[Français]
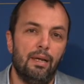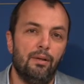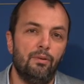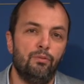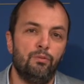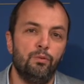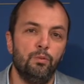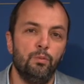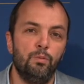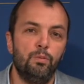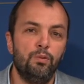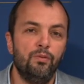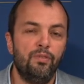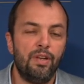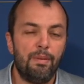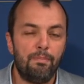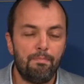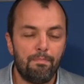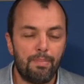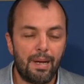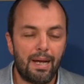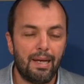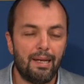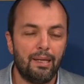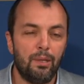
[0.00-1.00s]
vous ne pouvez
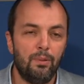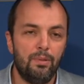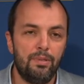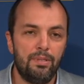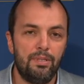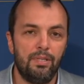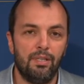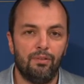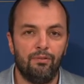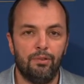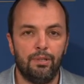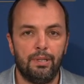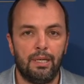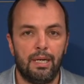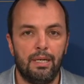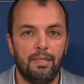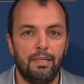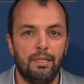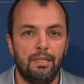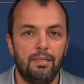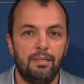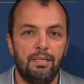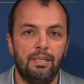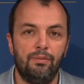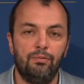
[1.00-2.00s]
pas réussir votre
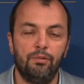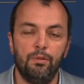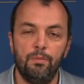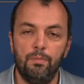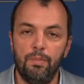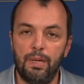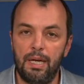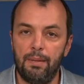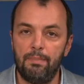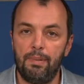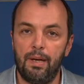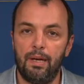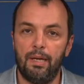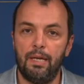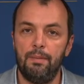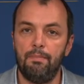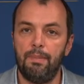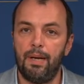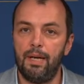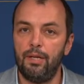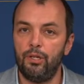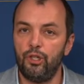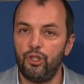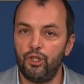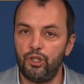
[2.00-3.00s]
année si vous ne préparez
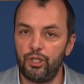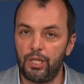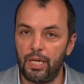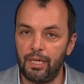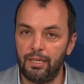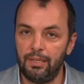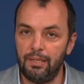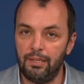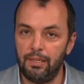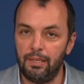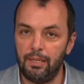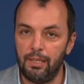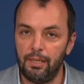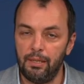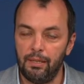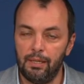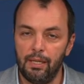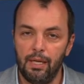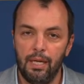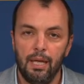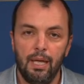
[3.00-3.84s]
pas chaque TD.